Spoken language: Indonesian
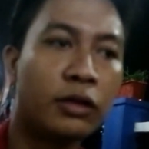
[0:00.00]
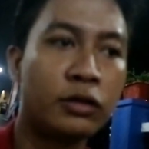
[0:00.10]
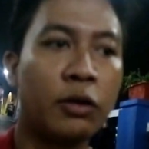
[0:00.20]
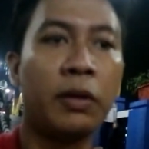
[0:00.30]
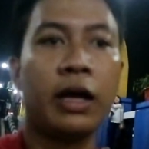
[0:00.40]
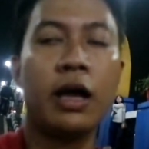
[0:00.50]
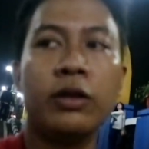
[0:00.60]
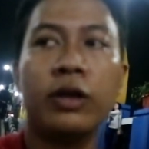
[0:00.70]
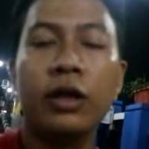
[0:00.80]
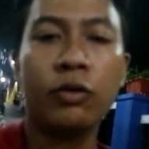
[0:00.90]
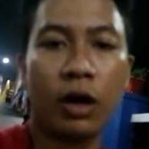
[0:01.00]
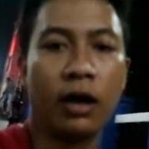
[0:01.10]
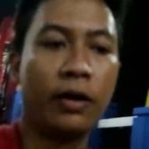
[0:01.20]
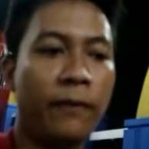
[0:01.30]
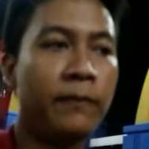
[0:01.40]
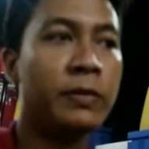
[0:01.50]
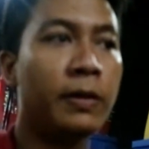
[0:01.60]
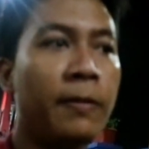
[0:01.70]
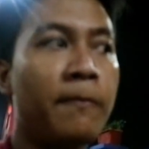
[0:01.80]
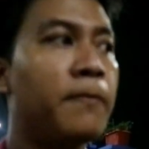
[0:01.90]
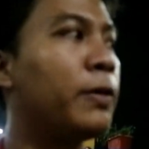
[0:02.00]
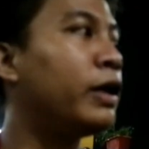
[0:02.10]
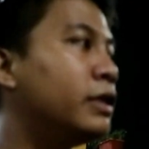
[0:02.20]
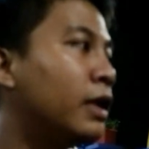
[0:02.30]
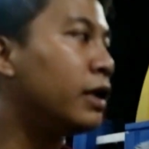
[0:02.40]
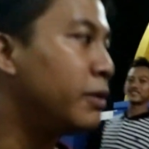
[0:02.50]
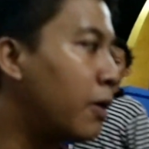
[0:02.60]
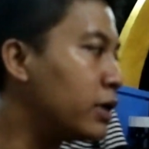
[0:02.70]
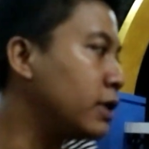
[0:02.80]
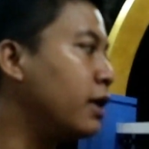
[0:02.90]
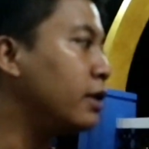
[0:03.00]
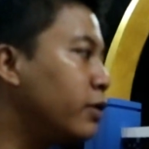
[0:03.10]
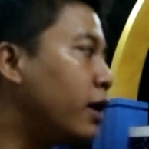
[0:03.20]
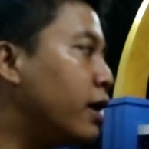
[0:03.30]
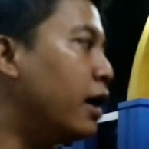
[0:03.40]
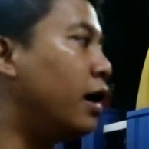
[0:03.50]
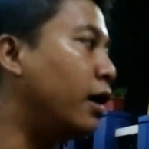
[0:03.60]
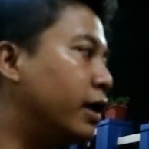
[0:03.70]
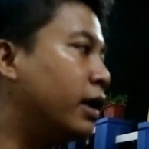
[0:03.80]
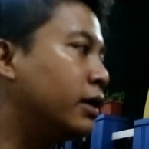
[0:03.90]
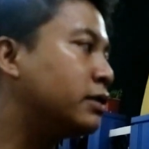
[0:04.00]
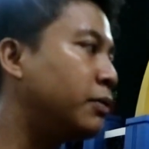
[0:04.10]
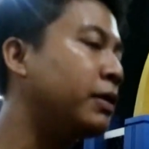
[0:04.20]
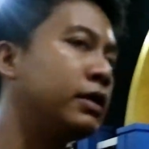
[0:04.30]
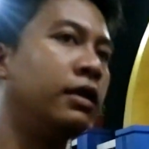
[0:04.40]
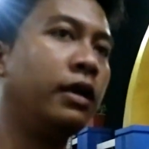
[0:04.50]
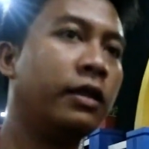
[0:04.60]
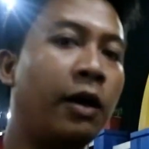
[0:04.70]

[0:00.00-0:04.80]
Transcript: sosok mereka itu jadi kurang mungkin di sana di bawah sana itu ada ada seperti